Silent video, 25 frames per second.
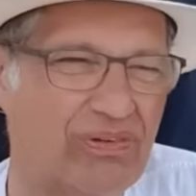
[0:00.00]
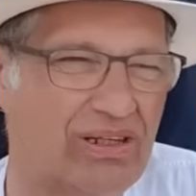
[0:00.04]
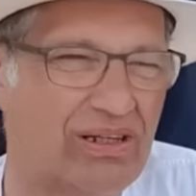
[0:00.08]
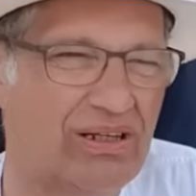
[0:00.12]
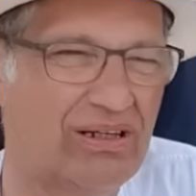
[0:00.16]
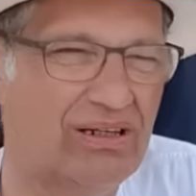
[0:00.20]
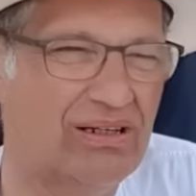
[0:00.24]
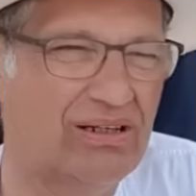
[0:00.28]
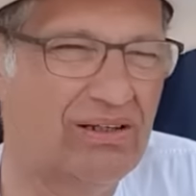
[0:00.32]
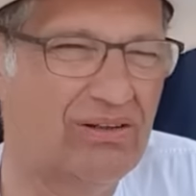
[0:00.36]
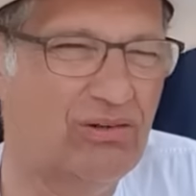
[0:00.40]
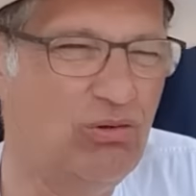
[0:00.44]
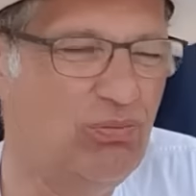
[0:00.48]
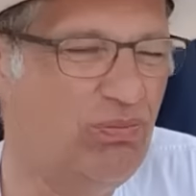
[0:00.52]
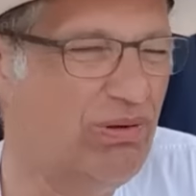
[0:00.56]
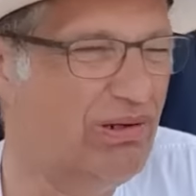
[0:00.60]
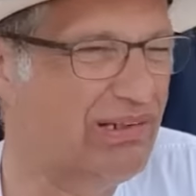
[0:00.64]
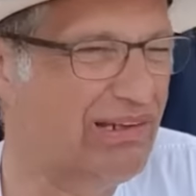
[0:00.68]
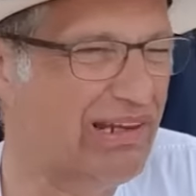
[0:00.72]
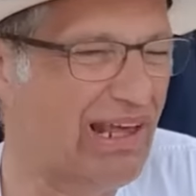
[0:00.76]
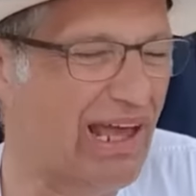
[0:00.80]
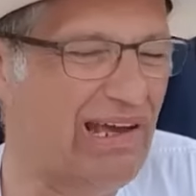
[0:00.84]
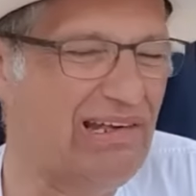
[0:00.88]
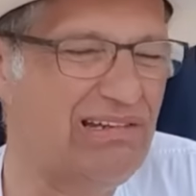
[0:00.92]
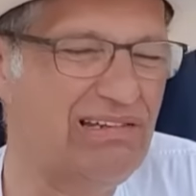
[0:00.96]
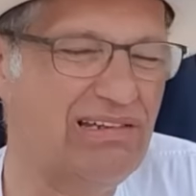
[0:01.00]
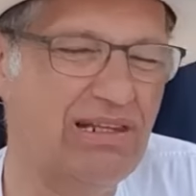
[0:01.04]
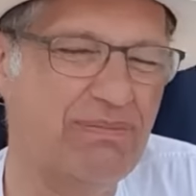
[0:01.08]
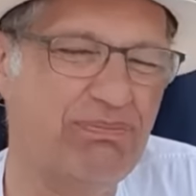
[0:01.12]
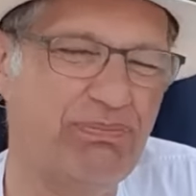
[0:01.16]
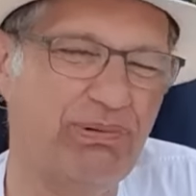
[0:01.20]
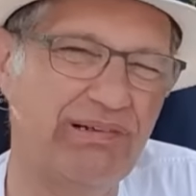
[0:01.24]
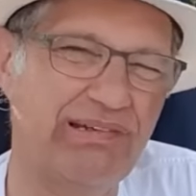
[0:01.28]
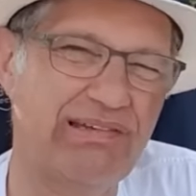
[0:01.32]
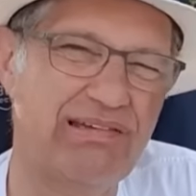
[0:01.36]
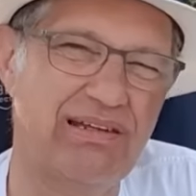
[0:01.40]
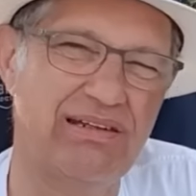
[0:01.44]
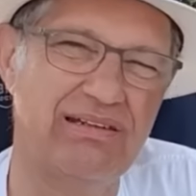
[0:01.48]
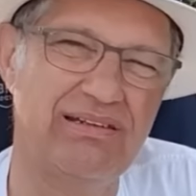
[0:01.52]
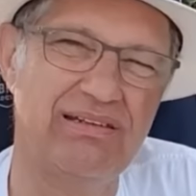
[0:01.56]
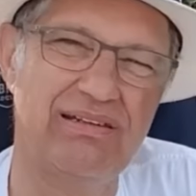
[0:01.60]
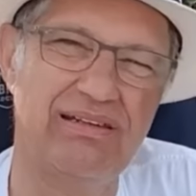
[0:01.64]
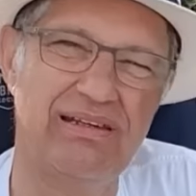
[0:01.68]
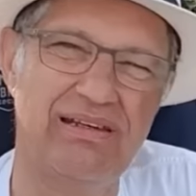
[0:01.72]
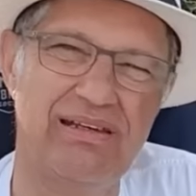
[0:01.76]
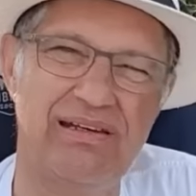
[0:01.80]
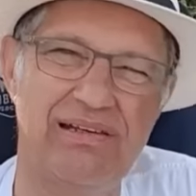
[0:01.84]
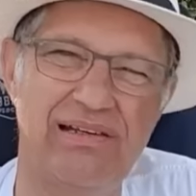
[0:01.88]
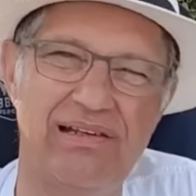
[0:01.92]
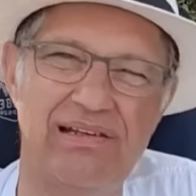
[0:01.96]
äh, über 30 Prozent
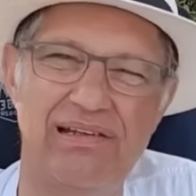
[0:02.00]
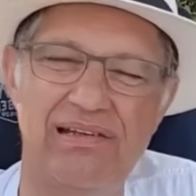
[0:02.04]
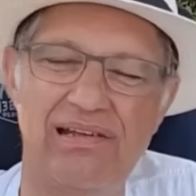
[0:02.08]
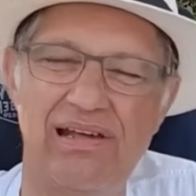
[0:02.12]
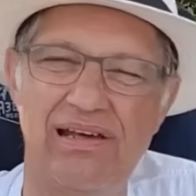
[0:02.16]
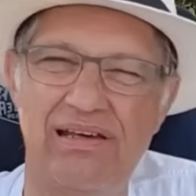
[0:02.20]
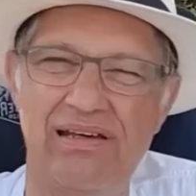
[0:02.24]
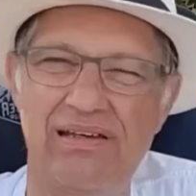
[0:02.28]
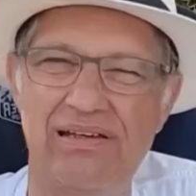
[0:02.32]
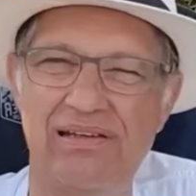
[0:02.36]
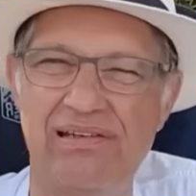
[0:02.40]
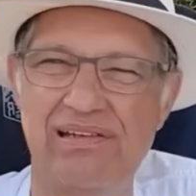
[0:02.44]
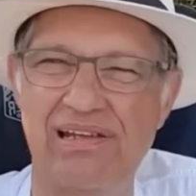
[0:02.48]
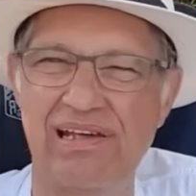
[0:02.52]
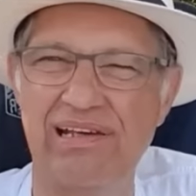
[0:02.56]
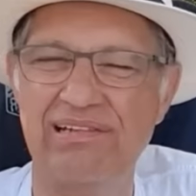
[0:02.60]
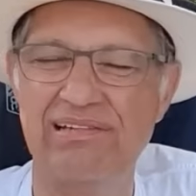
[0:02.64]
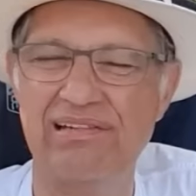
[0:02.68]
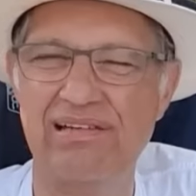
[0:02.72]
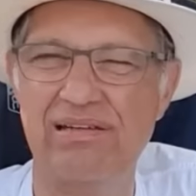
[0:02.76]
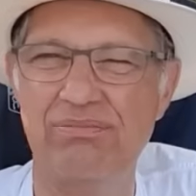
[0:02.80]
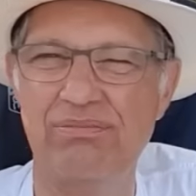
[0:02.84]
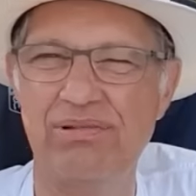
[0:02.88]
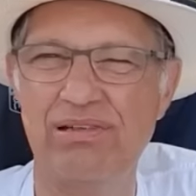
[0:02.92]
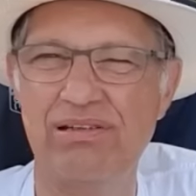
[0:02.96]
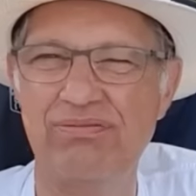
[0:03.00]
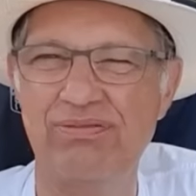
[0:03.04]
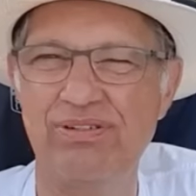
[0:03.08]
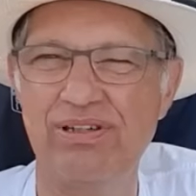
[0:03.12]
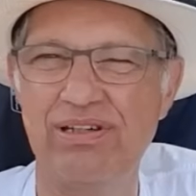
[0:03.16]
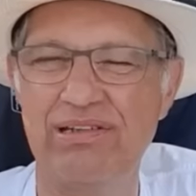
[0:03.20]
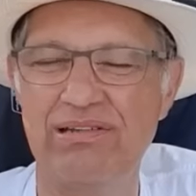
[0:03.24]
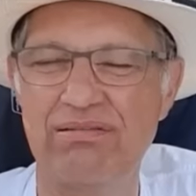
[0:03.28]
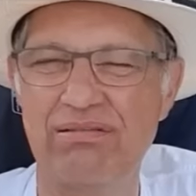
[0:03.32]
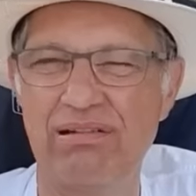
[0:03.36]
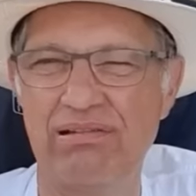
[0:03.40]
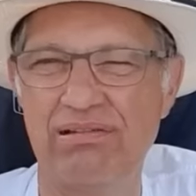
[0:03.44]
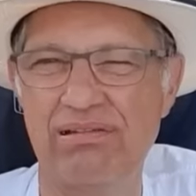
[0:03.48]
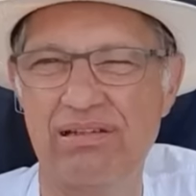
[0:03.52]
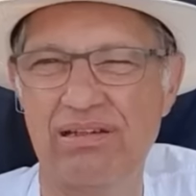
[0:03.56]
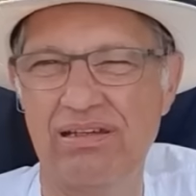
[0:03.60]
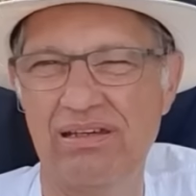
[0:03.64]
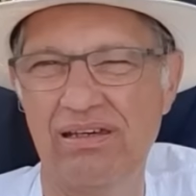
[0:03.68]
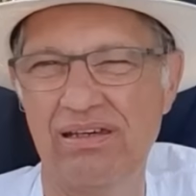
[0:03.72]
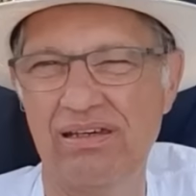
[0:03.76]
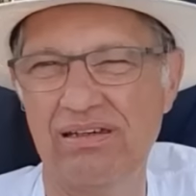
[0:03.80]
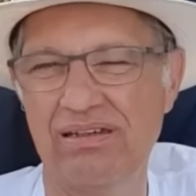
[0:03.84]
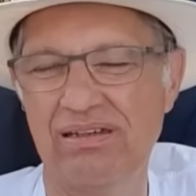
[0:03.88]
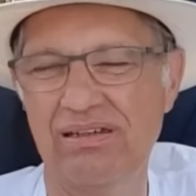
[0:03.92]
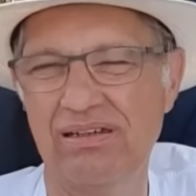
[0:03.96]
der äh, 16- bis
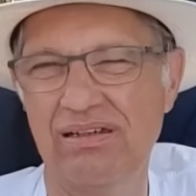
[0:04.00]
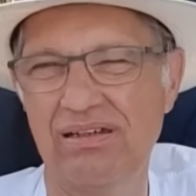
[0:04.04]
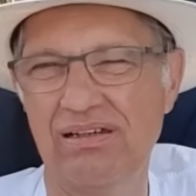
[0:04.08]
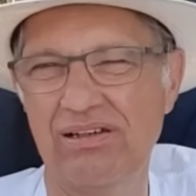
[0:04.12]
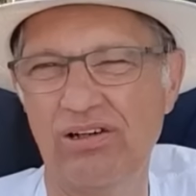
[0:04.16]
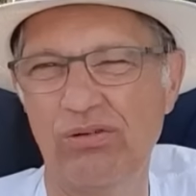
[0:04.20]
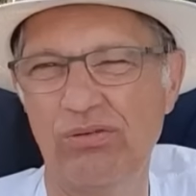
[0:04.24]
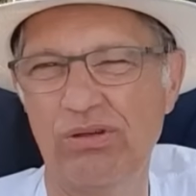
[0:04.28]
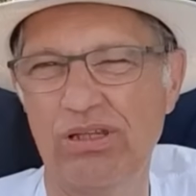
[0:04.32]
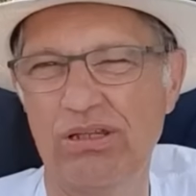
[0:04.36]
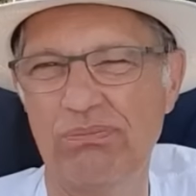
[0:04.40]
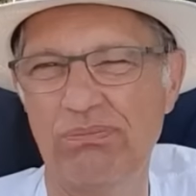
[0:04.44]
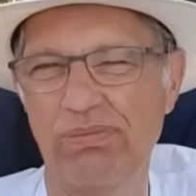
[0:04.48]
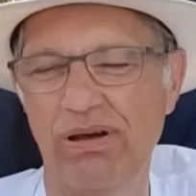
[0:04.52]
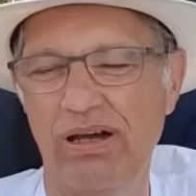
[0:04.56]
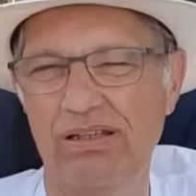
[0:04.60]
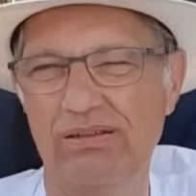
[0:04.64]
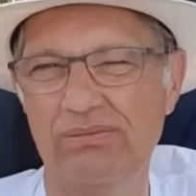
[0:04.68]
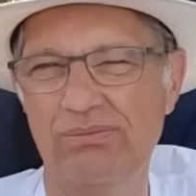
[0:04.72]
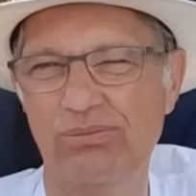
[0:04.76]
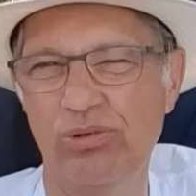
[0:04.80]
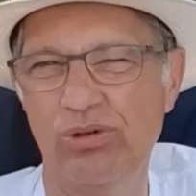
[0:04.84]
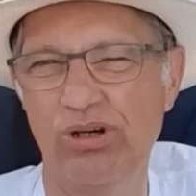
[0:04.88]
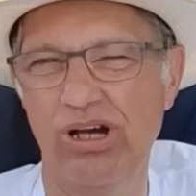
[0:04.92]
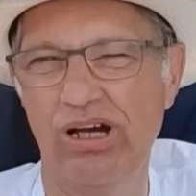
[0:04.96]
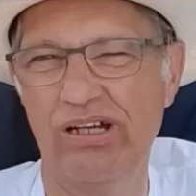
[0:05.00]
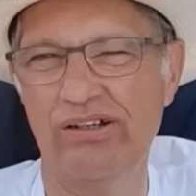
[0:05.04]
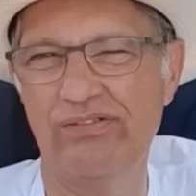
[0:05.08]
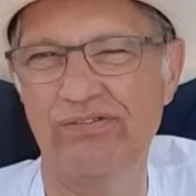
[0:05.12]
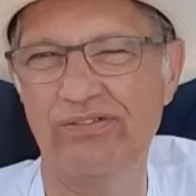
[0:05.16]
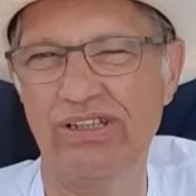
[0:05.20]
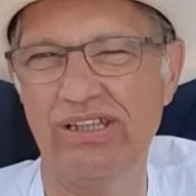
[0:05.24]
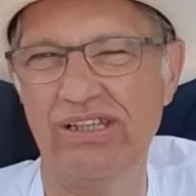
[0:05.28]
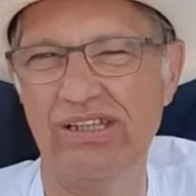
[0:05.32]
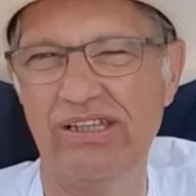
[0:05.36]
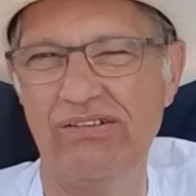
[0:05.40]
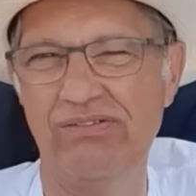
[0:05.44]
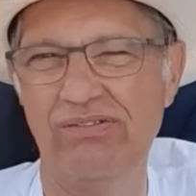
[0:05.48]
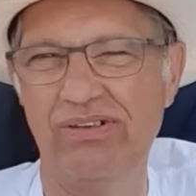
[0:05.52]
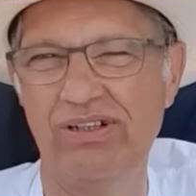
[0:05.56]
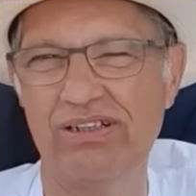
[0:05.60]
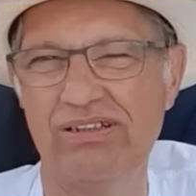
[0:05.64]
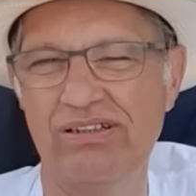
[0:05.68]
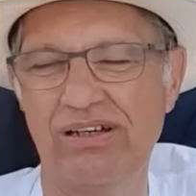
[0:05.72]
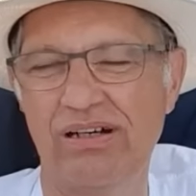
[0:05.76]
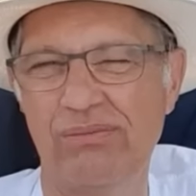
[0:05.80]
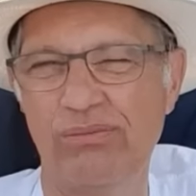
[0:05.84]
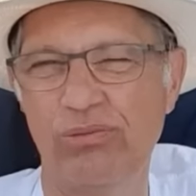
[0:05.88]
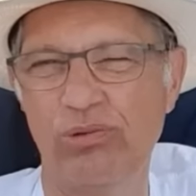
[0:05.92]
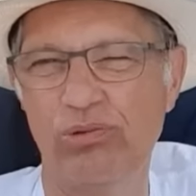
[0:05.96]
24-Jährigen, glaube ich, in Brandenburg AfD
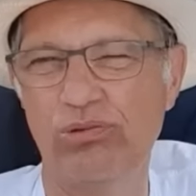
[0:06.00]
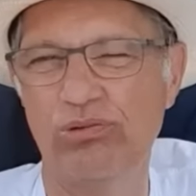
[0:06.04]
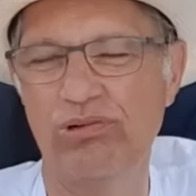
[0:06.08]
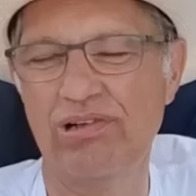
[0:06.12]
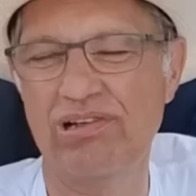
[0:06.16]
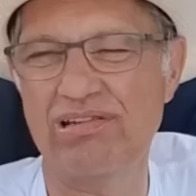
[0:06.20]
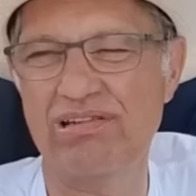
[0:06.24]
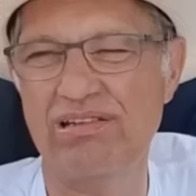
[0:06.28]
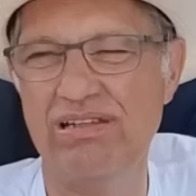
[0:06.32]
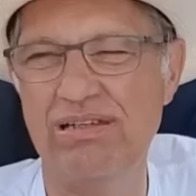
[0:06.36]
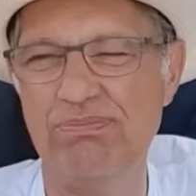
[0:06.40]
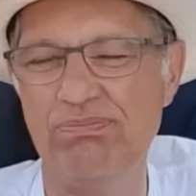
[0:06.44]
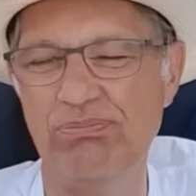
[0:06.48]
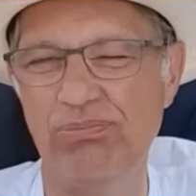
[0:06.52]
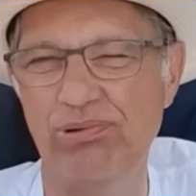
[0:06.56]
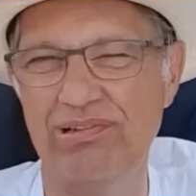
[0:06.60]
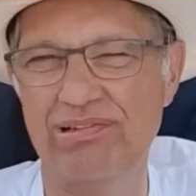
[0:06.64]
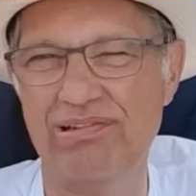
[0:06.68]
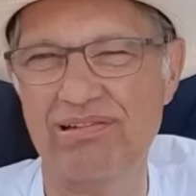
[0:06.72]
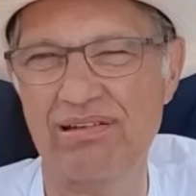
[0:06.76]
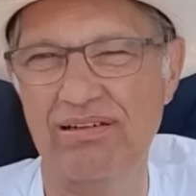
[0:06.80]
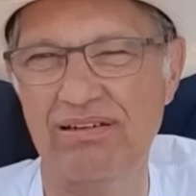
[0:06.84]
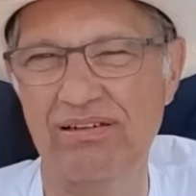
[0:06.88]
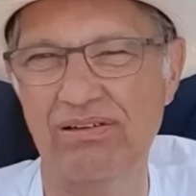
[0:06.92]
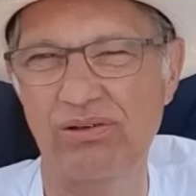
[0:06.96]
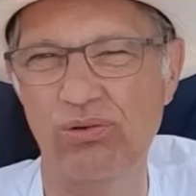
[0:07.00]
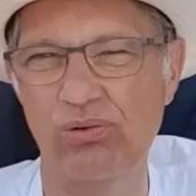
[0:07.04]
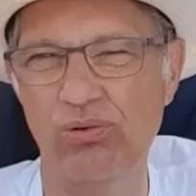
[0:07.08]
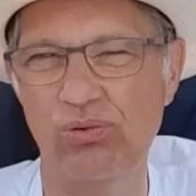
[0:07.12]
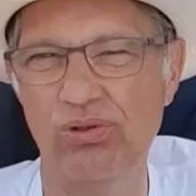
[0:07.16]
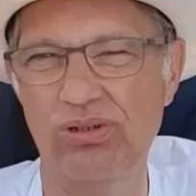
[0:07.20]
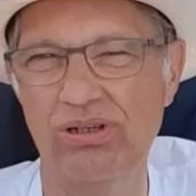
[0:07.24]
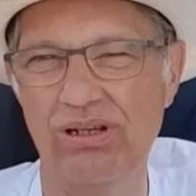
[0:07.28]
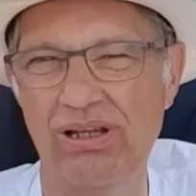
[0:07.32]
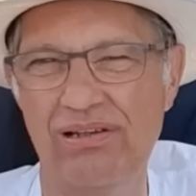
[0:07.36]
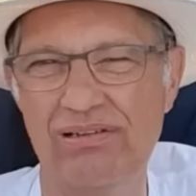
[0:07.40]
gewählt haben und nur 7 Prozent Grünen.